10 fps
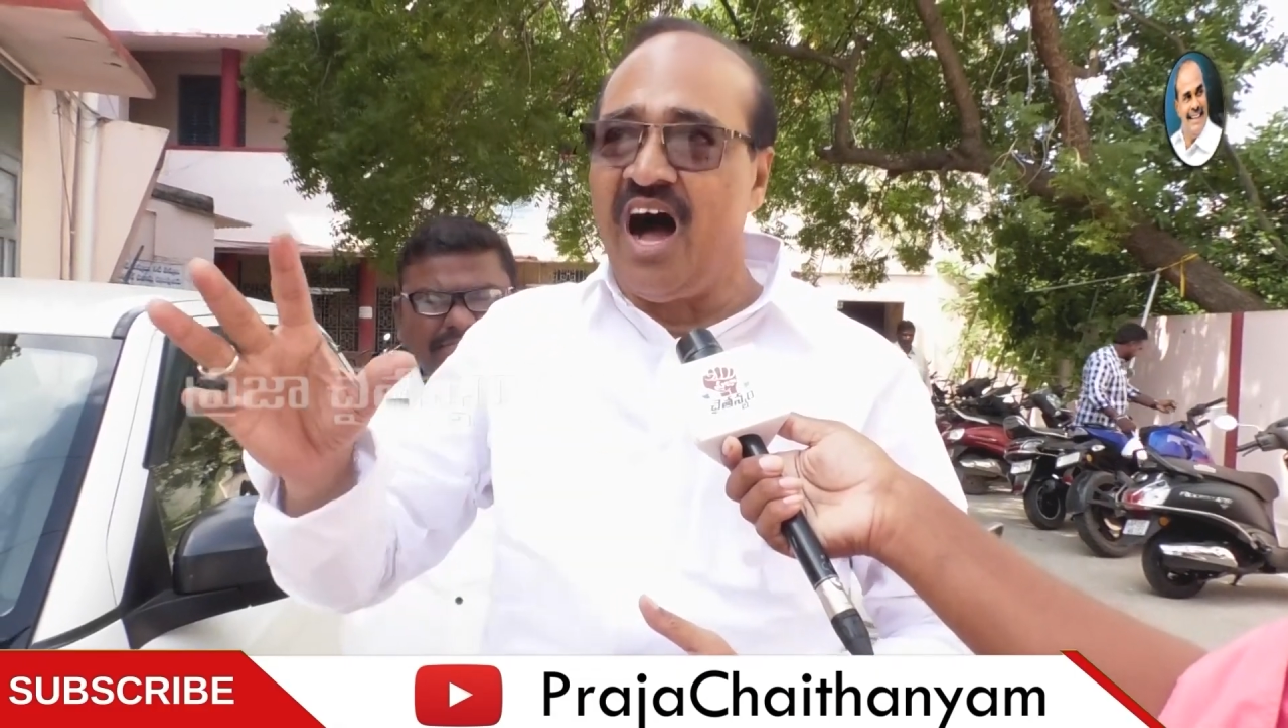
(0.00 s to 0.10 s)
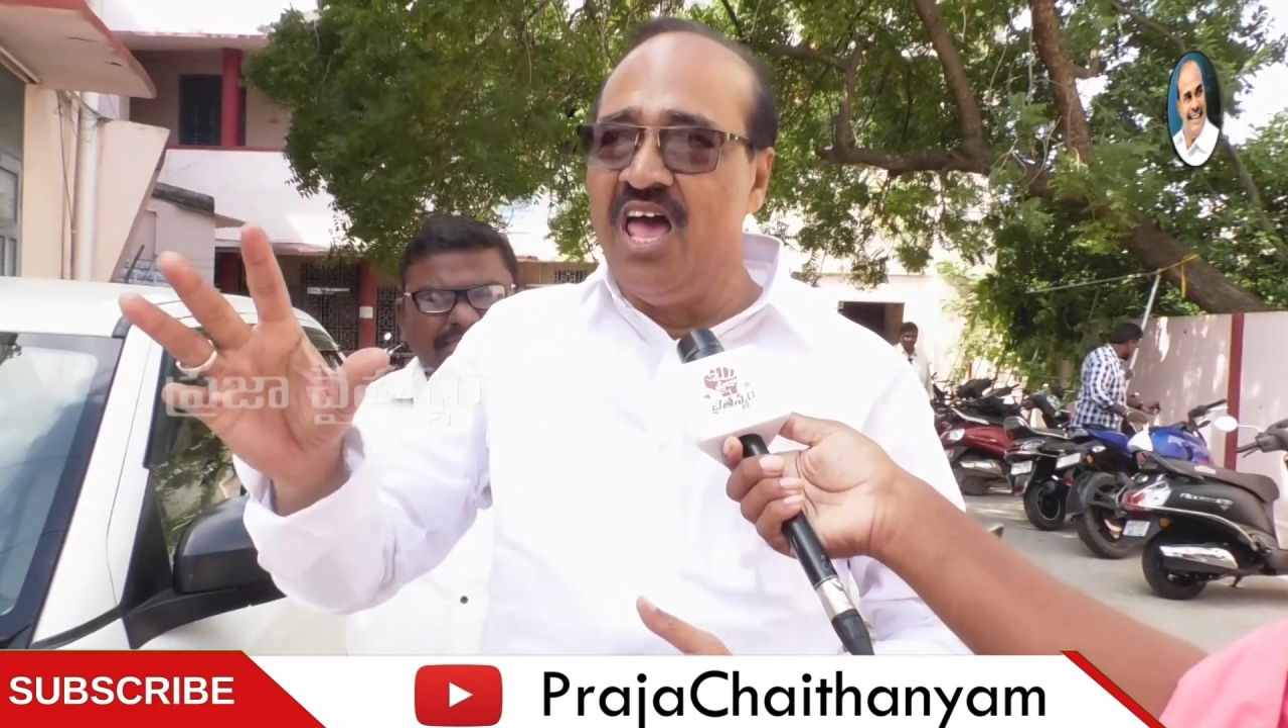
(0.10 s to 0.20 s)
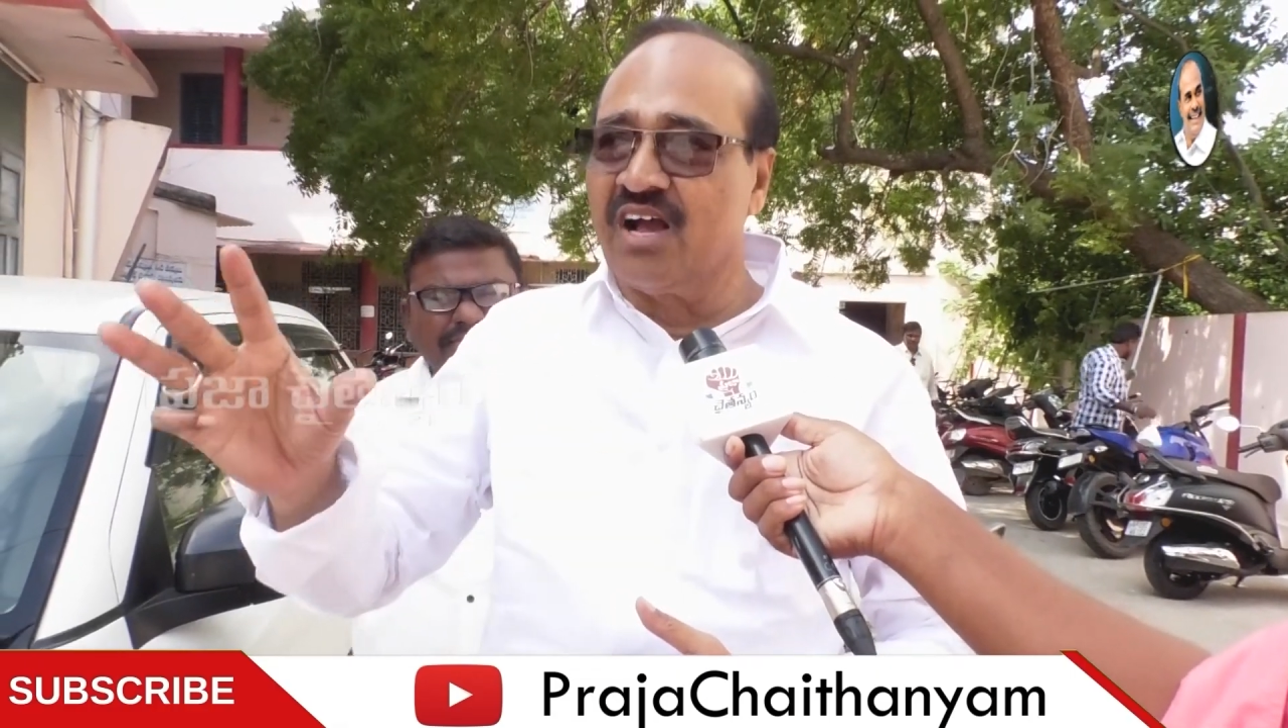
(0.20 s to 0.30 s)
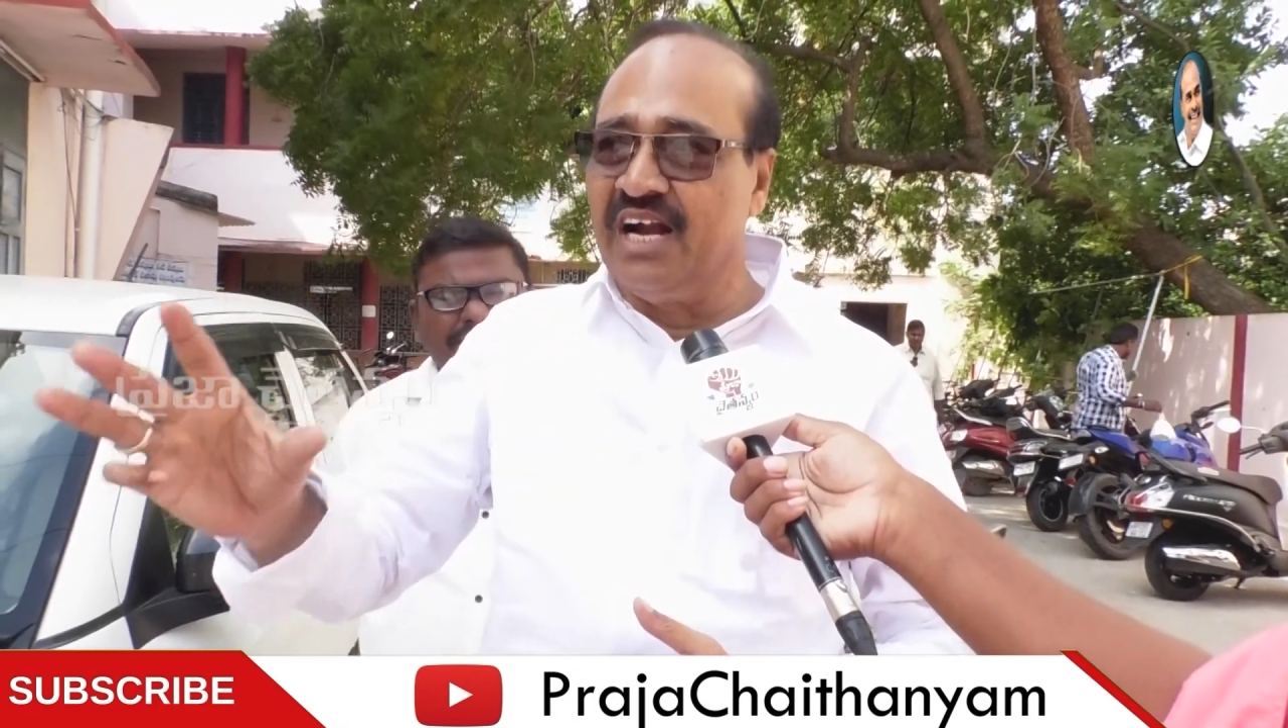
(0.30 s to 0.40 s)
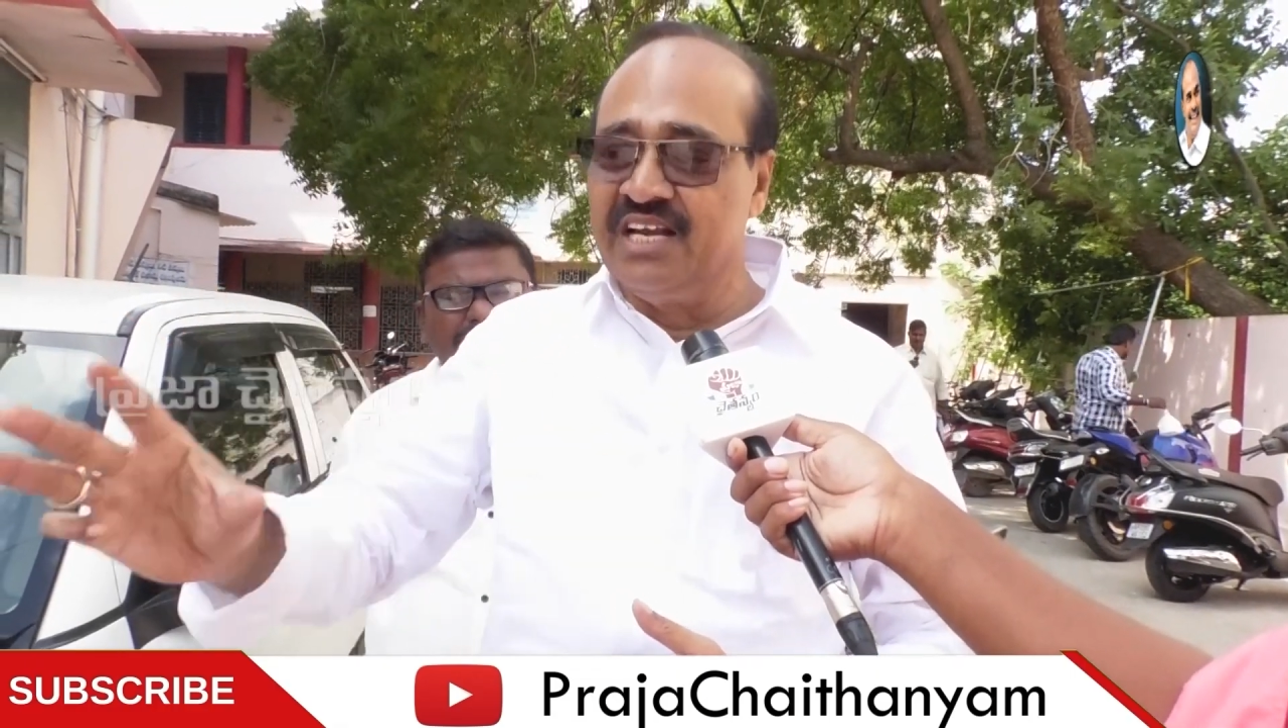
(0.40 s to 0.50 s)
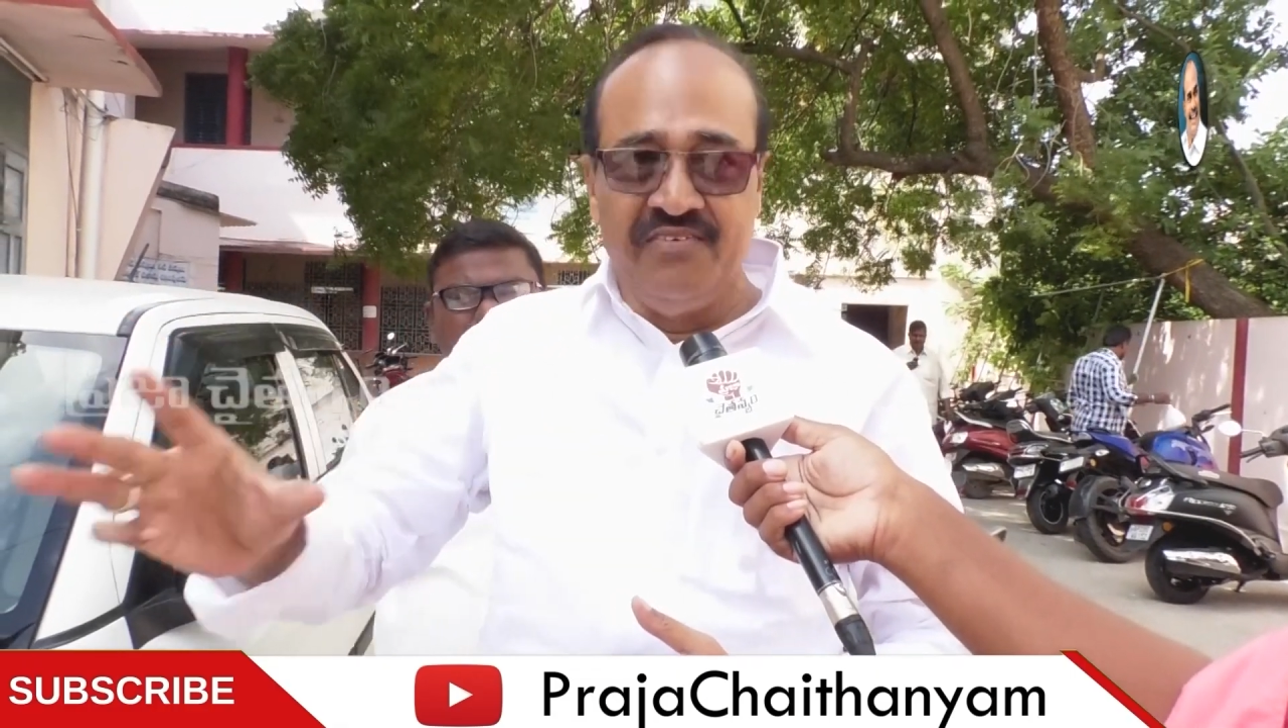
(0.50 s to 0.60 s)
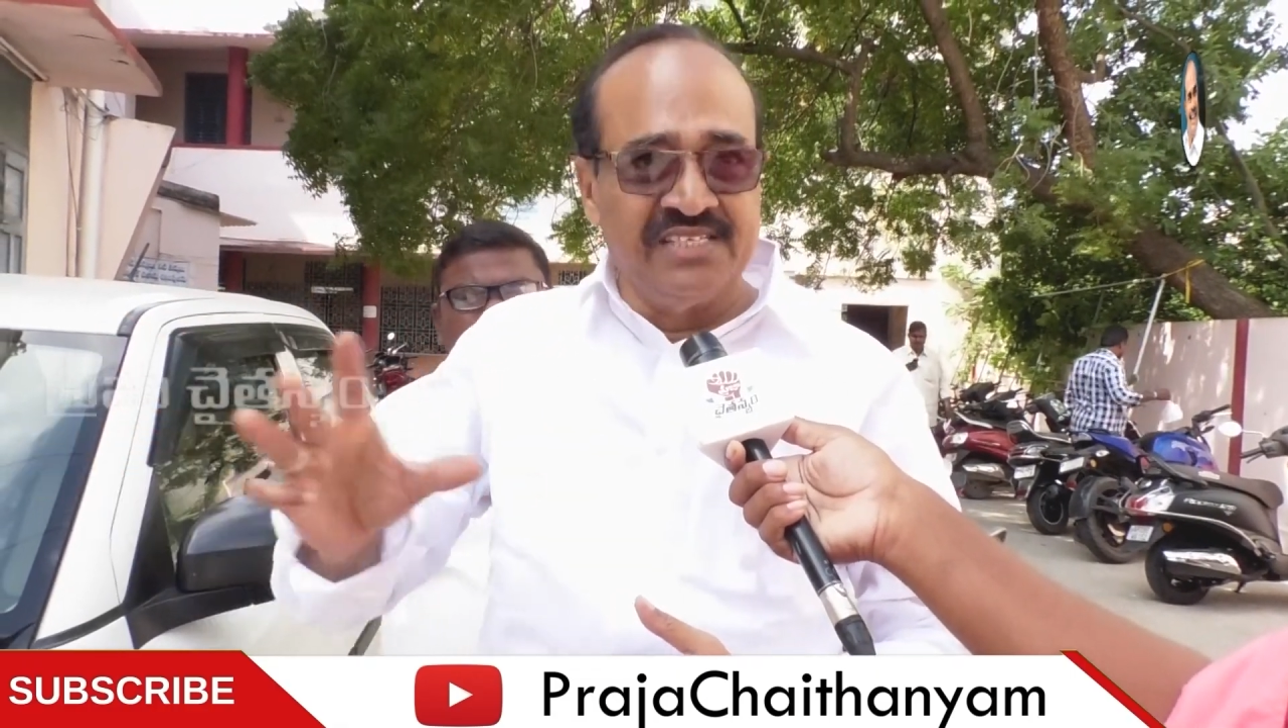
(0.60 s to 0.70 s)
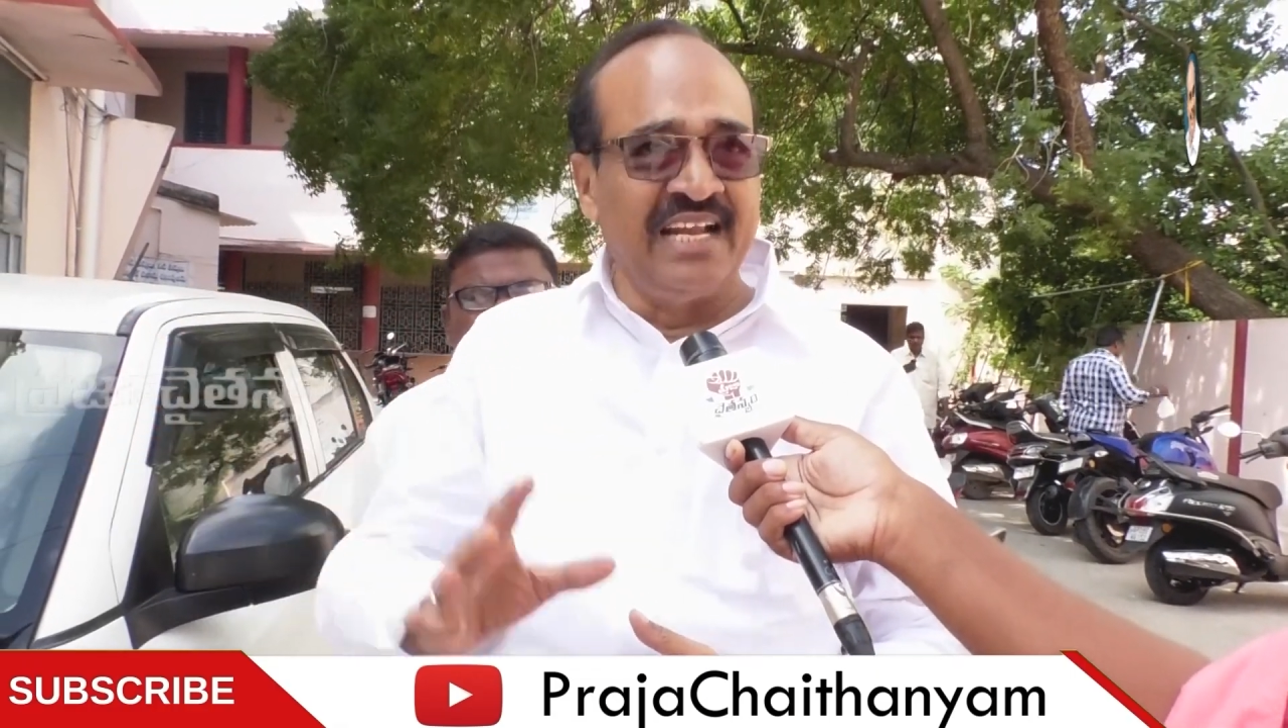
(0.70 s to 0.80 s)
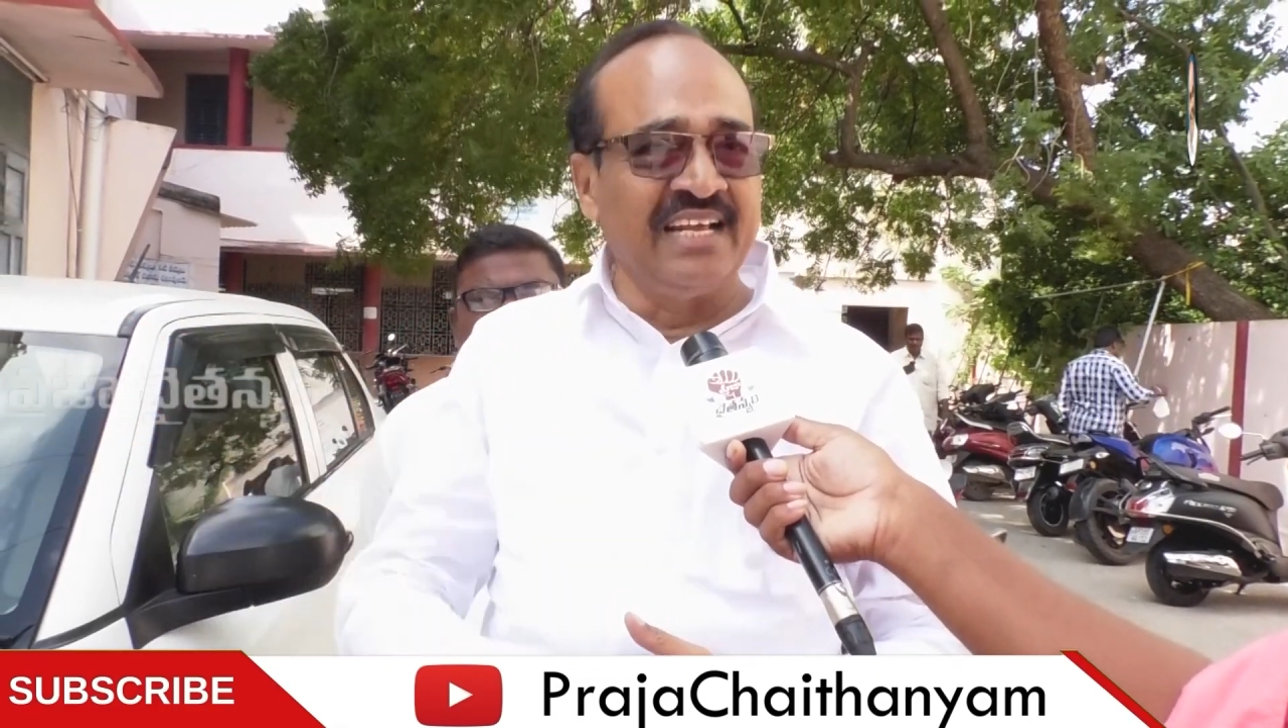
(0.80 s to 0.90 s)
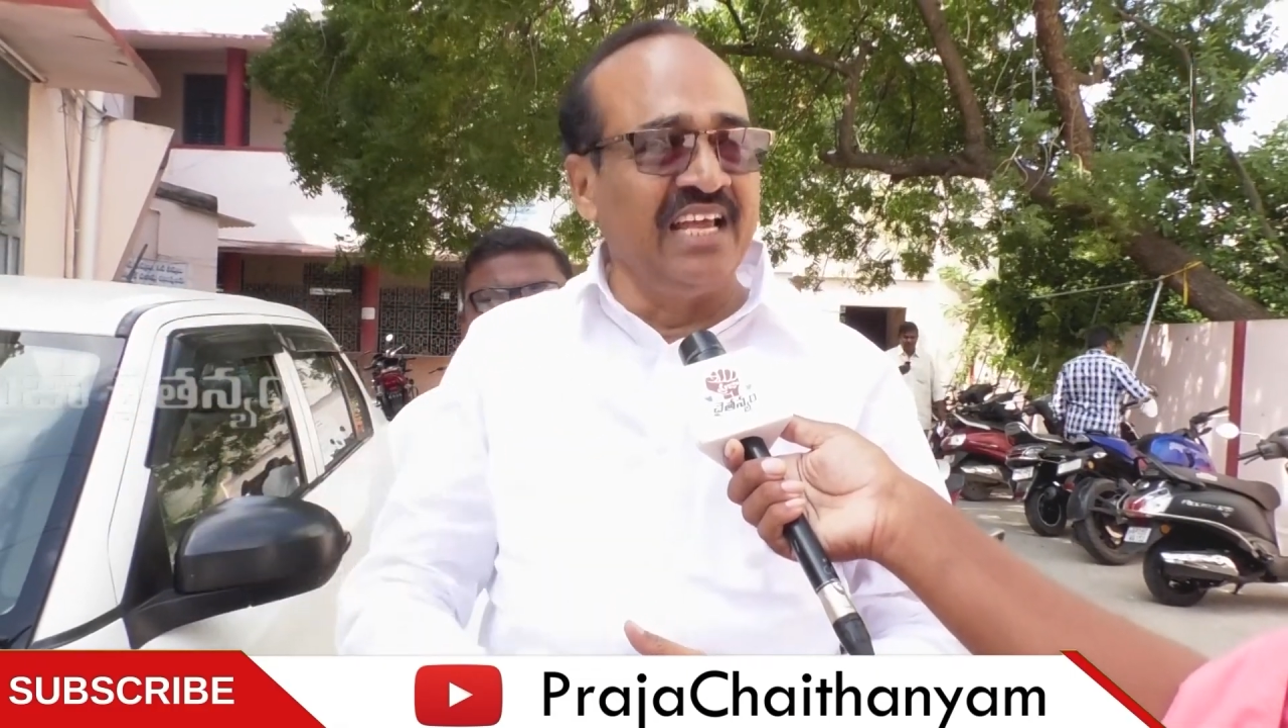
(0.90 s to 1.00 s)
ఆ యొక్క
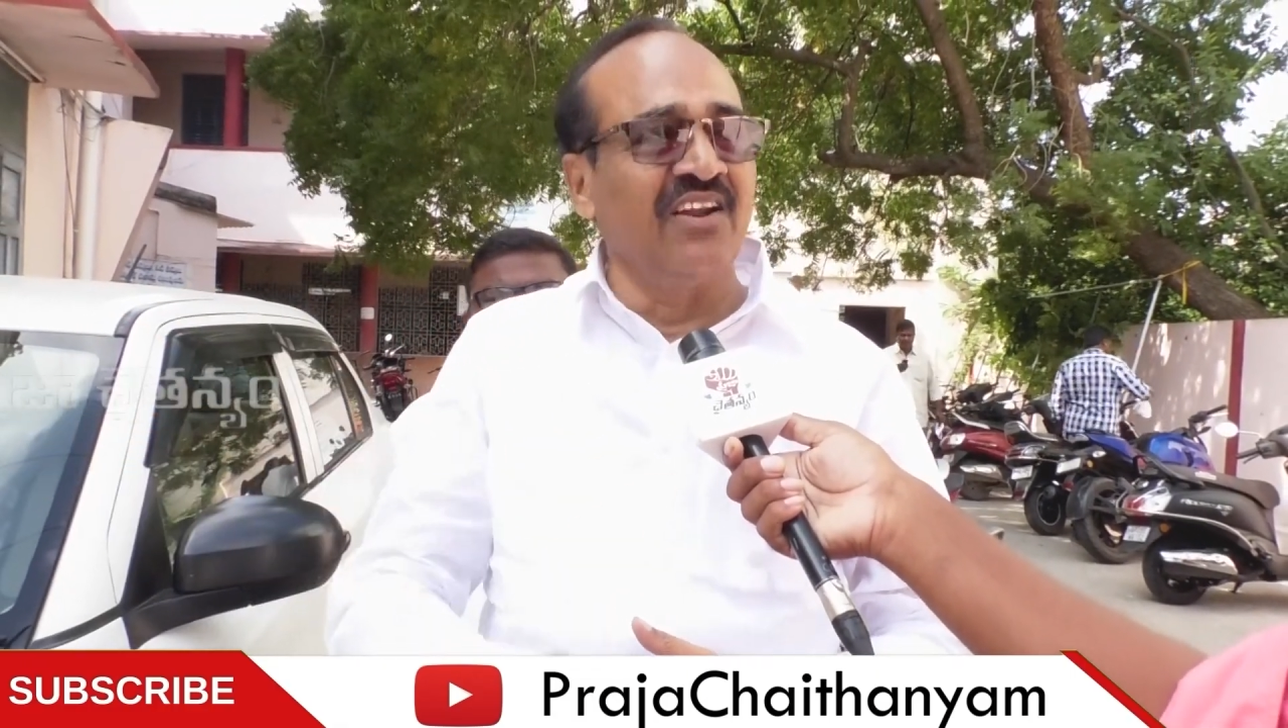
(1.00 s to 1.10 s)
డివిజన్కి